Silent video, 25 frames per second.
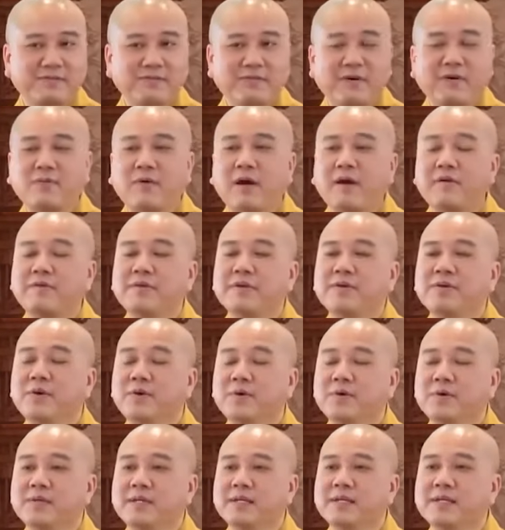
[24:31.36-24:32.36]
Phá Hòa ví
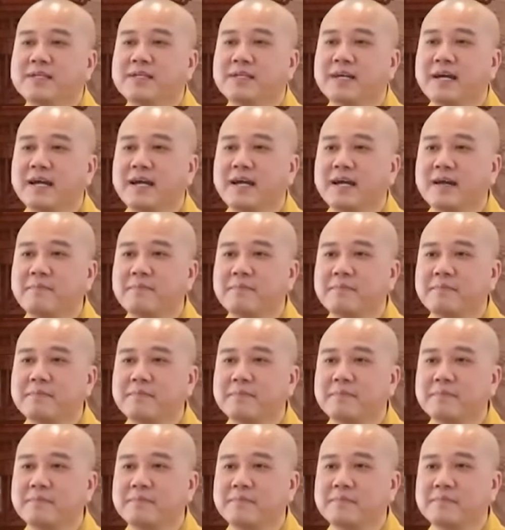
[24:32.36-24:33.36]
dụ như à,
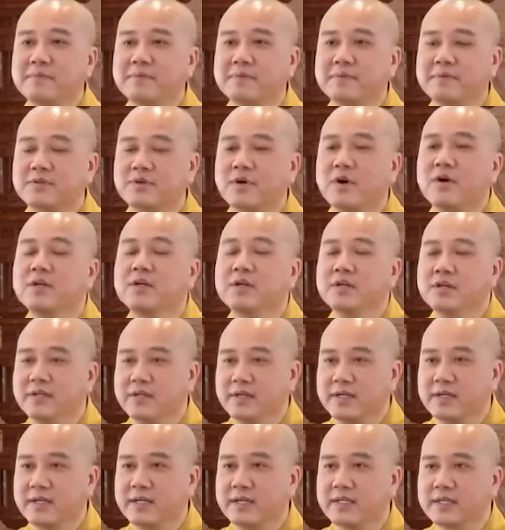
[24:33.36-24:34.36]
Có
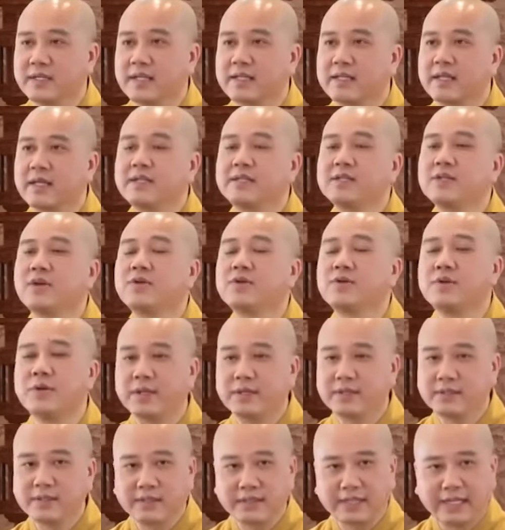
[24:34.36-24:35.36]
người người ta thích nói
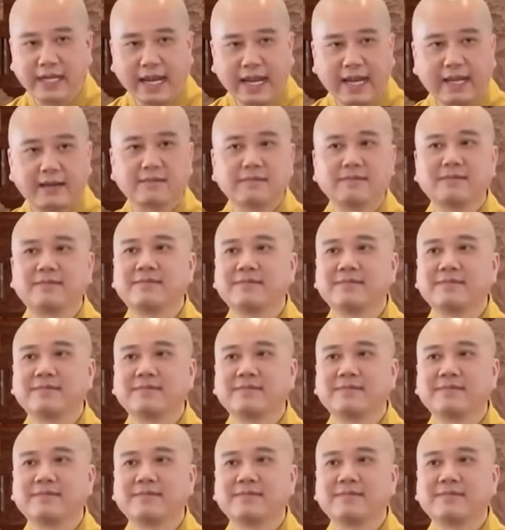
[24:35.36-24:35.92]
chuyện người khác